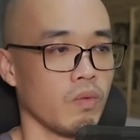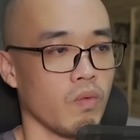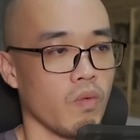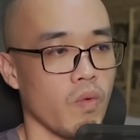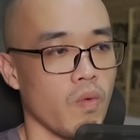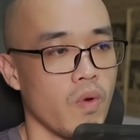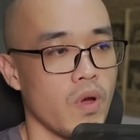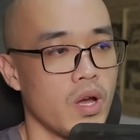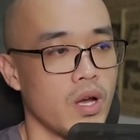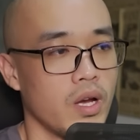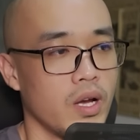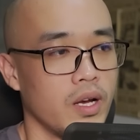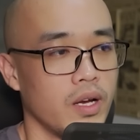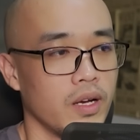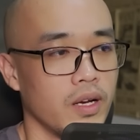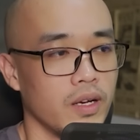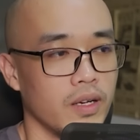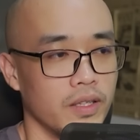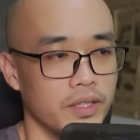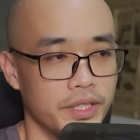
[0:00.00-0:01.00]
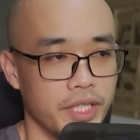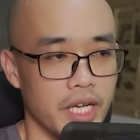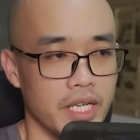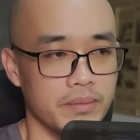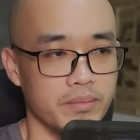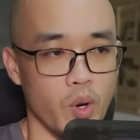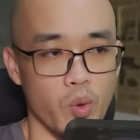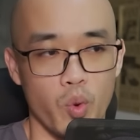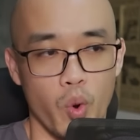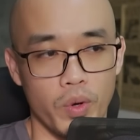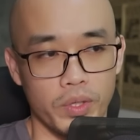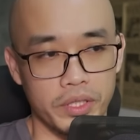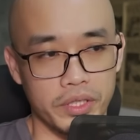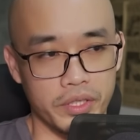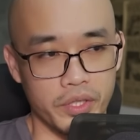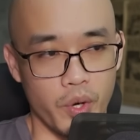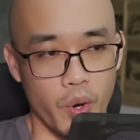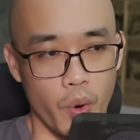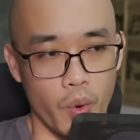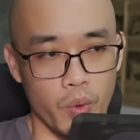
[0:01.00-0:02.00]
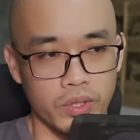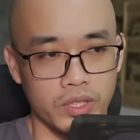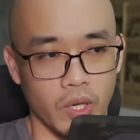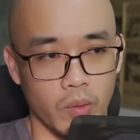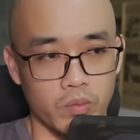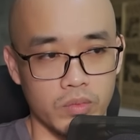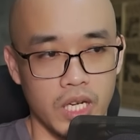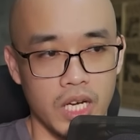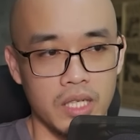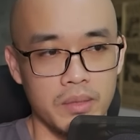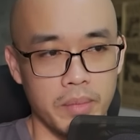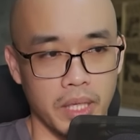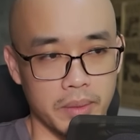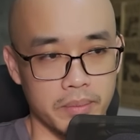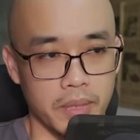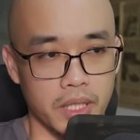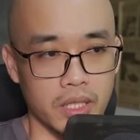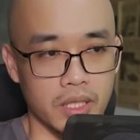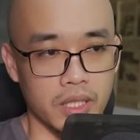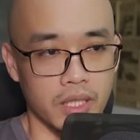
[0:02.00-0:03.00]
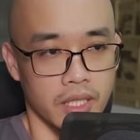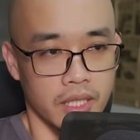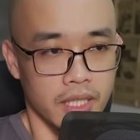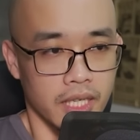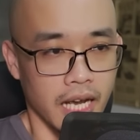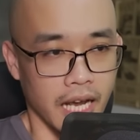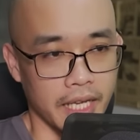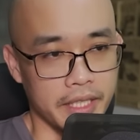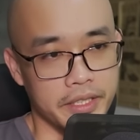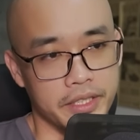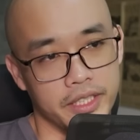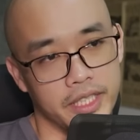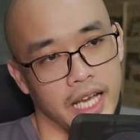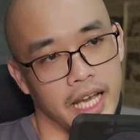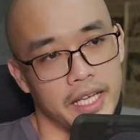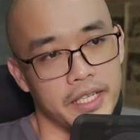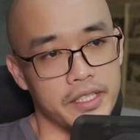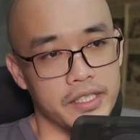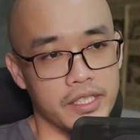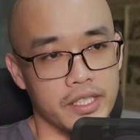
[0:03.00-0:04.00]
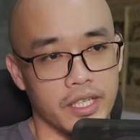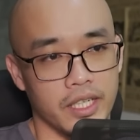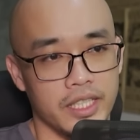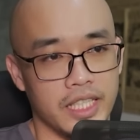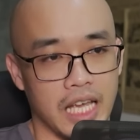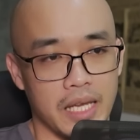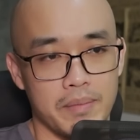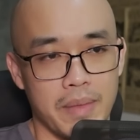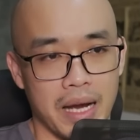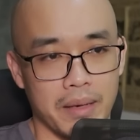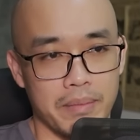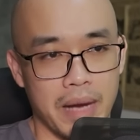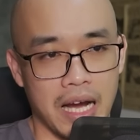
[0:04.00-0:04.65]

Những người còn lại trong quán ai nấy cũng mặt xanh mày lét, sợ sệt nhìn Kim Tiểu Thoa.